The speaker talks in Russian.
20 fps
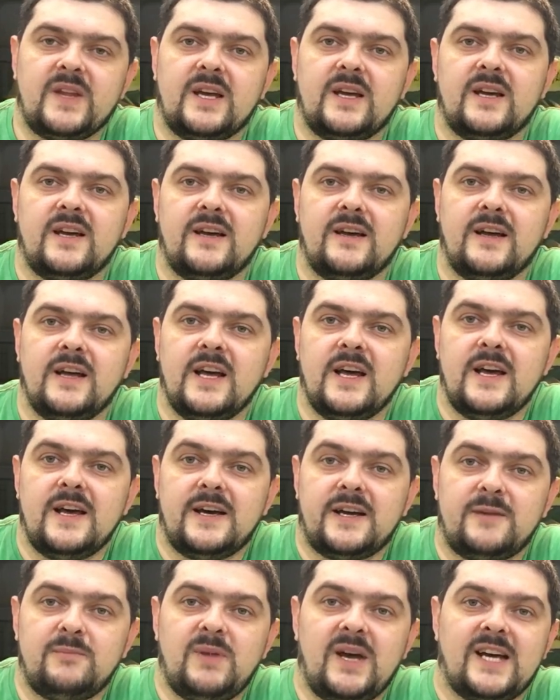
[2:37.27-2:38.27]
Э,
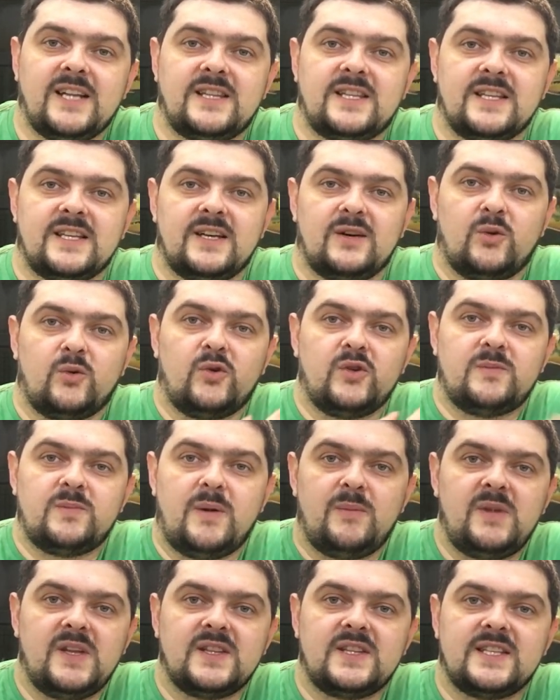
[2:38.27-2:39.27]
ребят, от
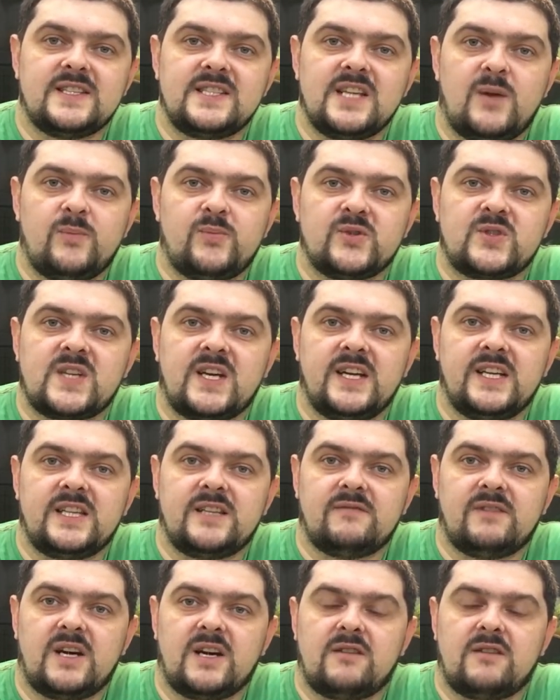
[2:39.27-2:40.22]
момента запуска этого